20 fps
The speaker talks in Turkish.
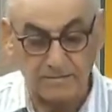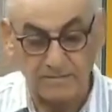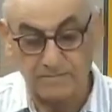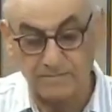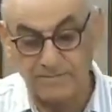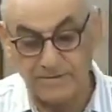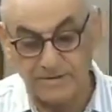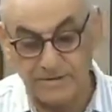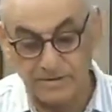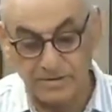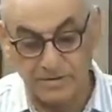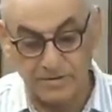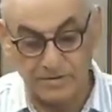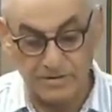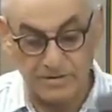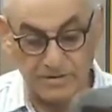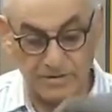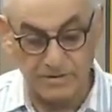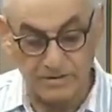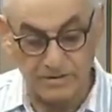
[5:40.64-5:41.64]
Bir güne
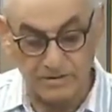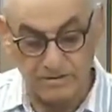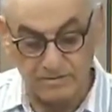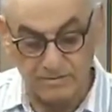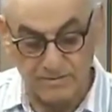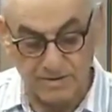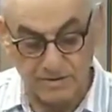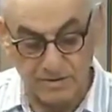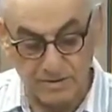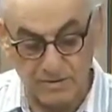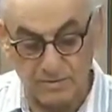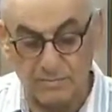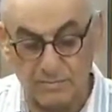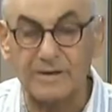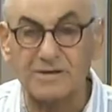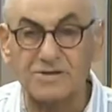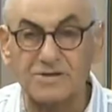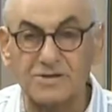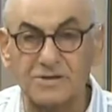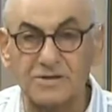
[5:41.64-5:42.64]
bir günü
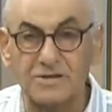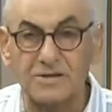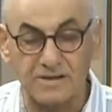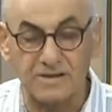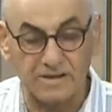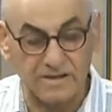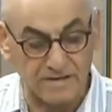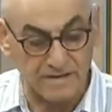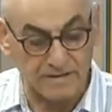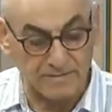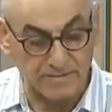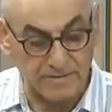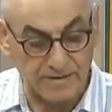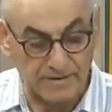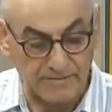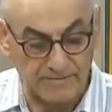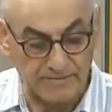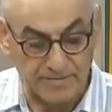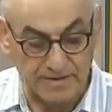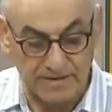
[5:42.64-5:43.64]
manşeti yine deprem
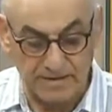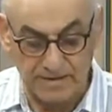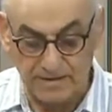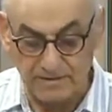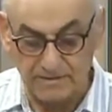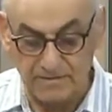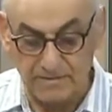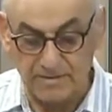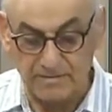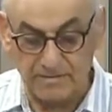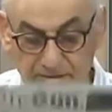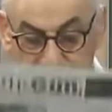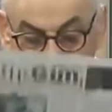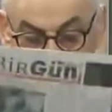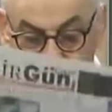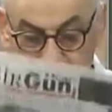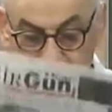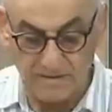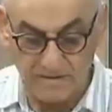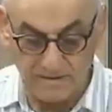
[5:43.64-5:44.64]
dediğim gibi
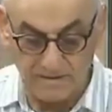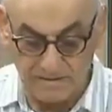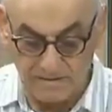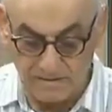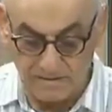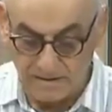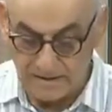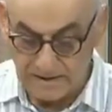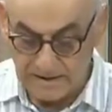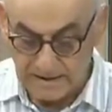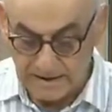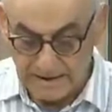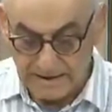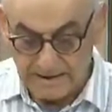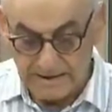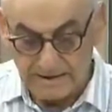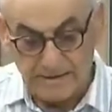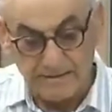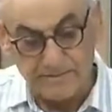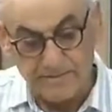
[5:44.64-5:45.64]
e,
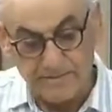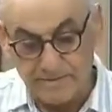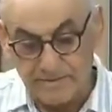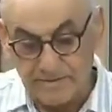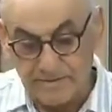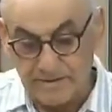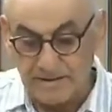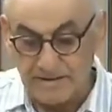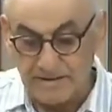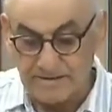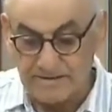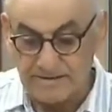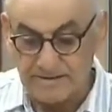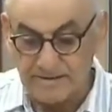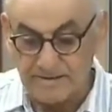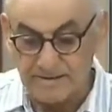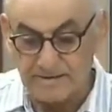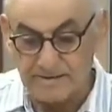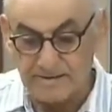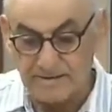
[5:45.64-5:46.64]
depremi aslında
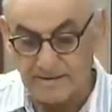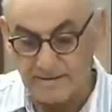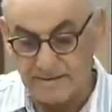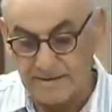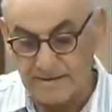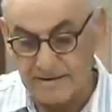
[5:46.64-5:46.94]
hatırlamayan